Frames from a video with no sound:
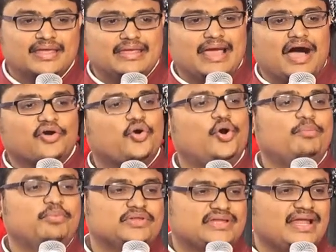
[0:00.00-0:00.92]

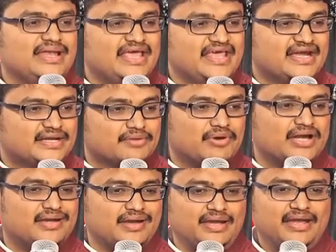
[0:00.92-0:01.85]
యాకోబు తల్లి
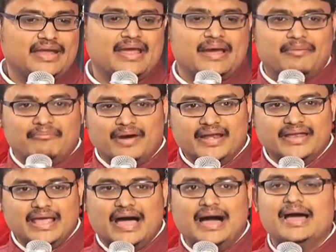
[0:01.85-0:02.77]
అయినటువంటి
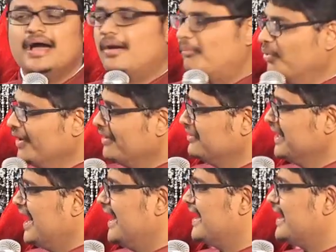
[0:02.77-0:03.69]
మరియా
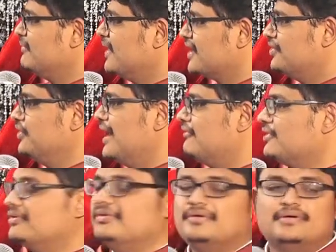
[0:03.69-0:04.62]
మూడవదిగా ఇక్కడ మనకు
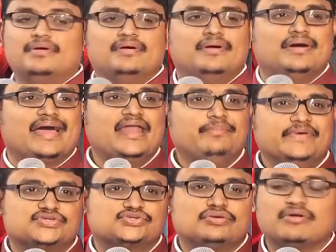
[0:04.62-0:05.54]
ఎవరు
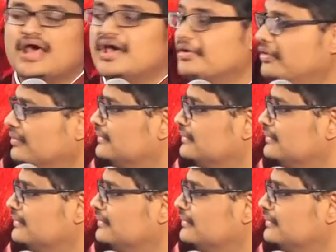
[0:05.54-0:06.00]
కనిపిస్తూ ఉన్నారు